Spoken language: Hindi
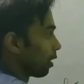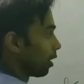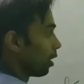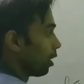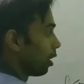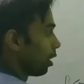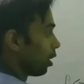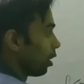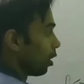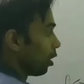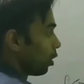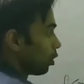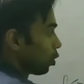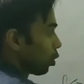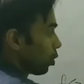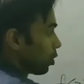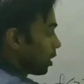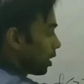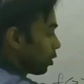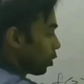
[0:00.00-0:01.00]
में
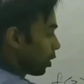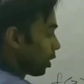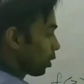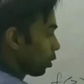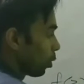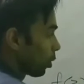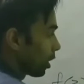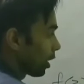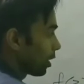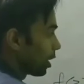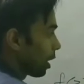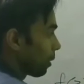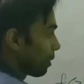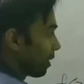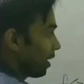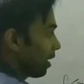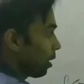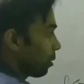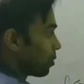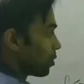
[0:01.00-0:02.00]
तो ये तो इंक्लूड कर दिया
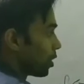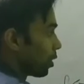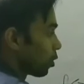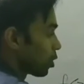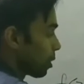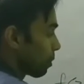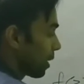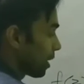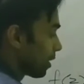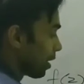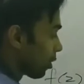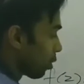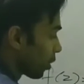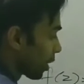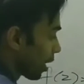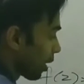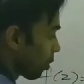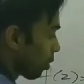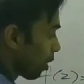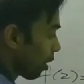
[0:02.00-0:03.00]
मैंने अब जीरो से पाई
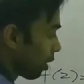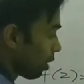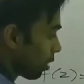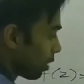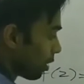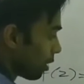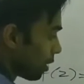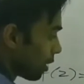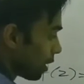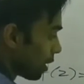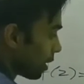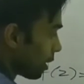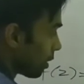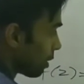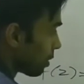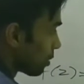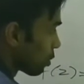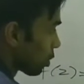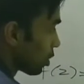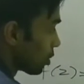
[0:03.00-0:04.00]
देखो क्या होगा
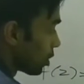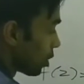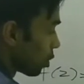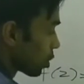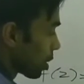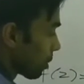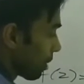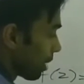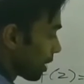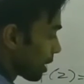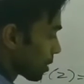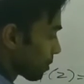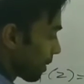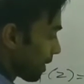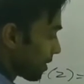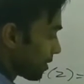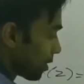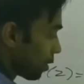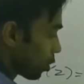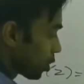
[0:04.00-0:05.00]
सॉरी जीरो से माइनस
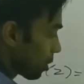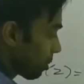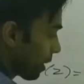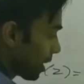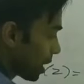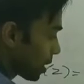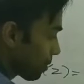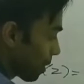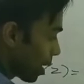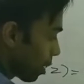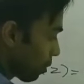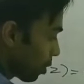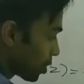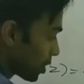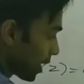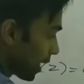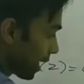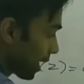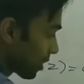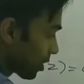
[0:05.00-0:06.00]
पाई जीरो से माइनस पाई
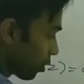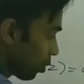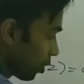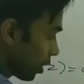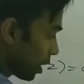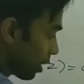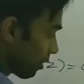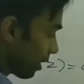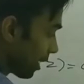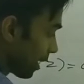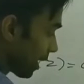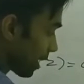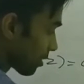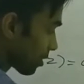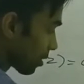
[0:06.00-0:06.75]
अपोजिट डायरेक्शन होगी ये वाई